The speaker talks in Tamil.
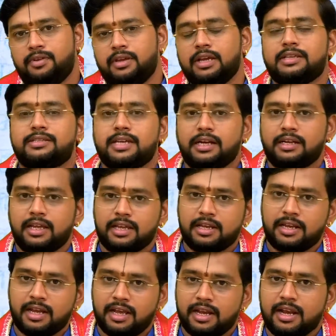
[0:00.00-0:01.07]
எக்ஸாக்டாக
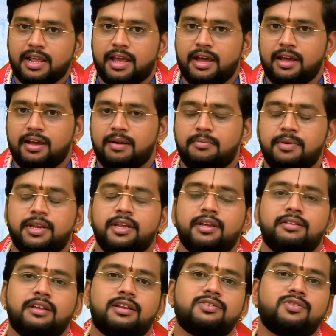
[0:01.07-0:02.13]
இருக்கா இல்லையா அப்படின்னு
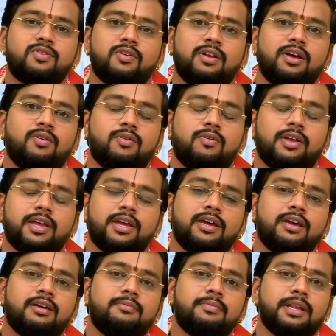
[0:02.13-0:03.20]
நீங்கள் தெரிஞ்சுக்கணுன்னா அவங்களுடைய
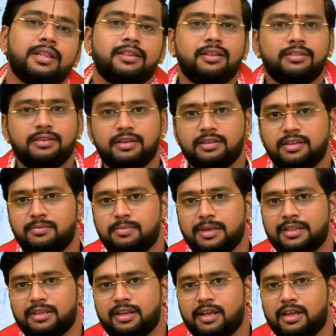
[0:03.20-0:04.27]
பிறந்த தேதி
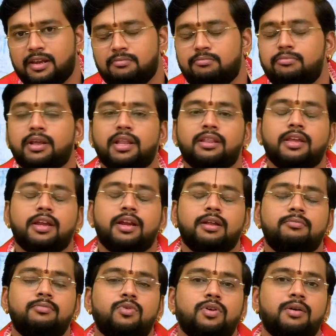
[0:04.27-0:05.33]
பிறந்த நேரம் பிறந்த
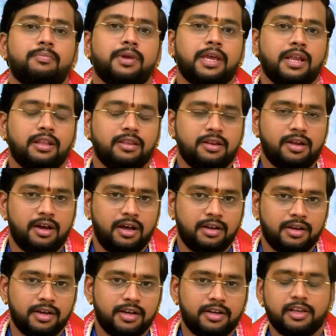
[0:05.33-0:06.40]
இடம் உங்கள் பெயர் இந்த
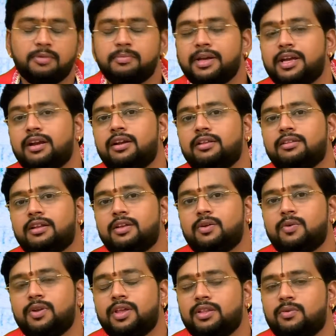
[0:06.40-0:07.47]
நாலு டீட்டெயிலுமே கீழே
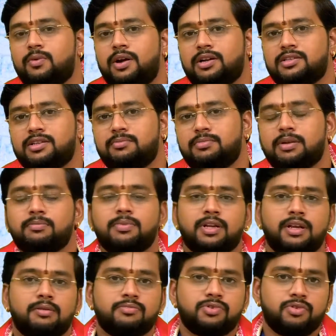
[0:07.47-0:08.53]
தெரியக்கூடிய இந்த வாட்ஸ்அப் நம்பர்
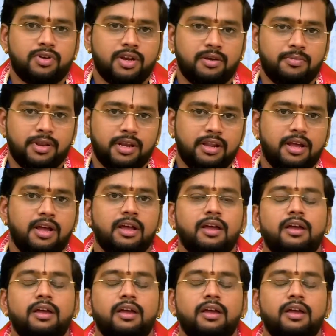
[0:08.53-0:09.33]
காமிச்சுட்டேன் அப்படின்னா